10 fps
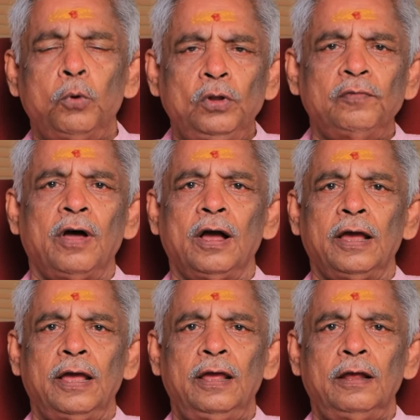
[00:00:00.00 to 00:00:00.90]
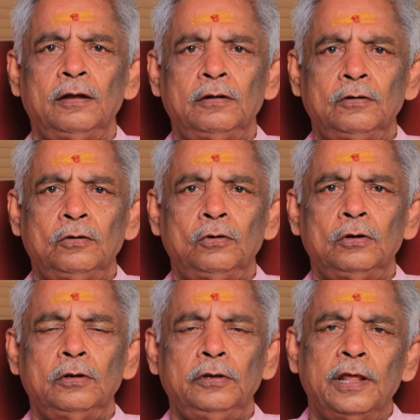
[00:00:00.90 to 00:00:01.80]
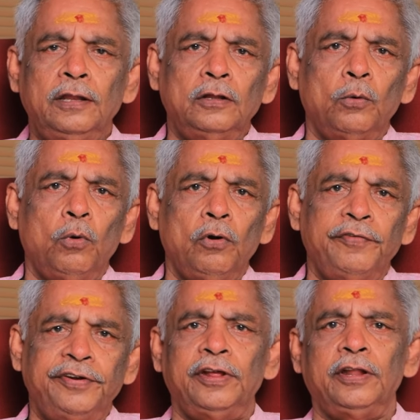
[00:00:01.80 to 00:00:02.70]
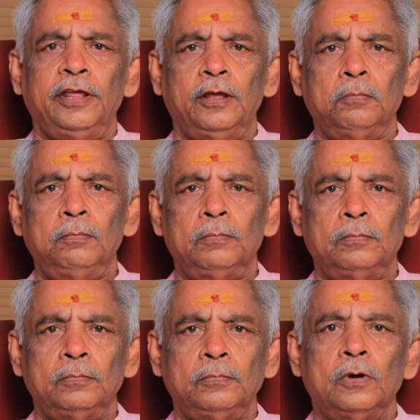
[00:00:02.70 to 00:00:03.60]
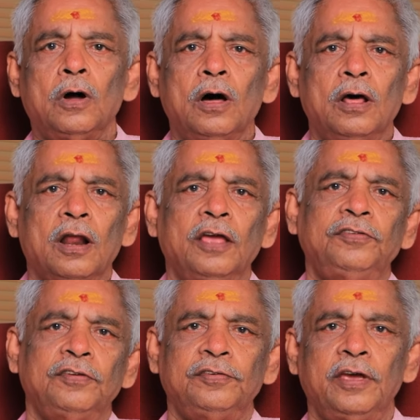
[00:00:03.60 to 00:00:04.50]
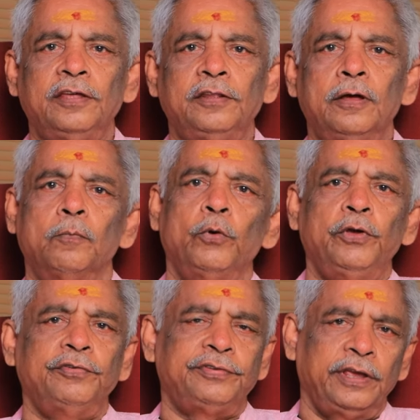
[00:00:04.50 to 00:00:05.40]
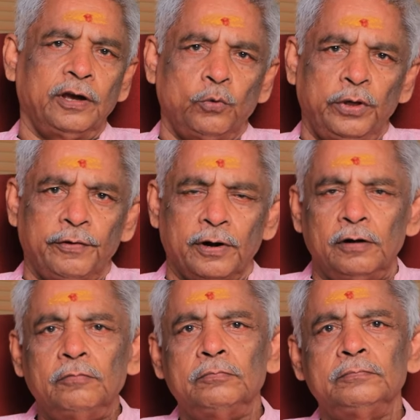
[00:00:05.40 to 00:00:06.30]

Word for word: பொதுவாக எந்த ஒரு விஷயத்தையும் ஆராய்ச்சி செய்து முடிவு செய்யக்கூடியவர்கள்